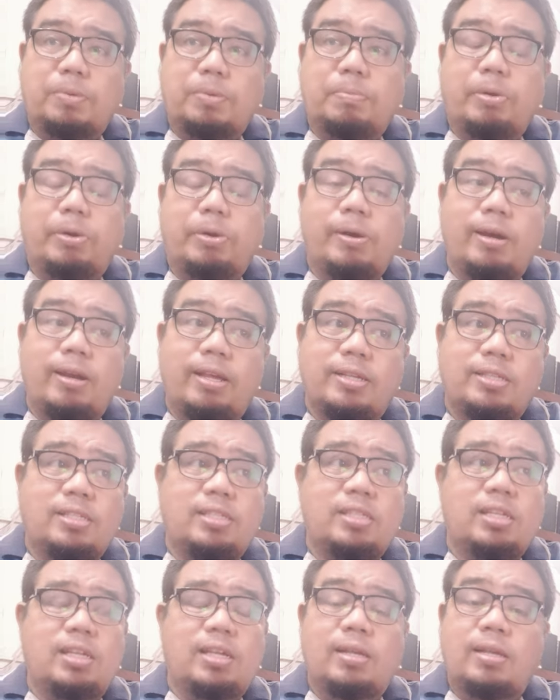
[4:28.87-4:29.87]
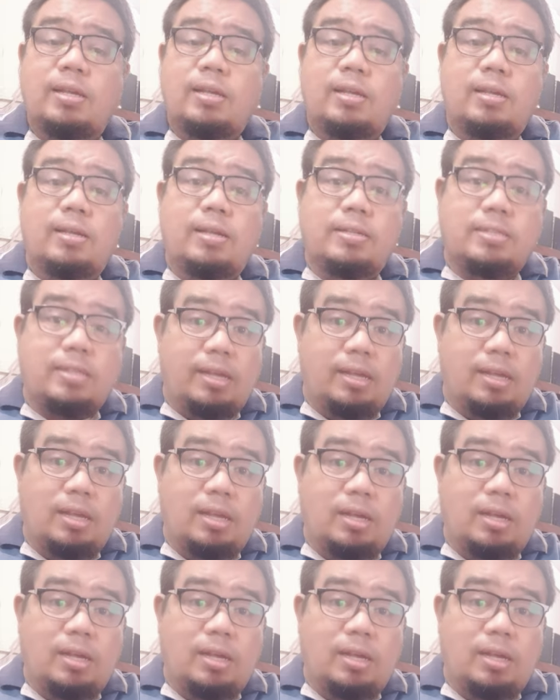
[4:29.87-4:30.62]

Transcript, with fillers: more or less nasa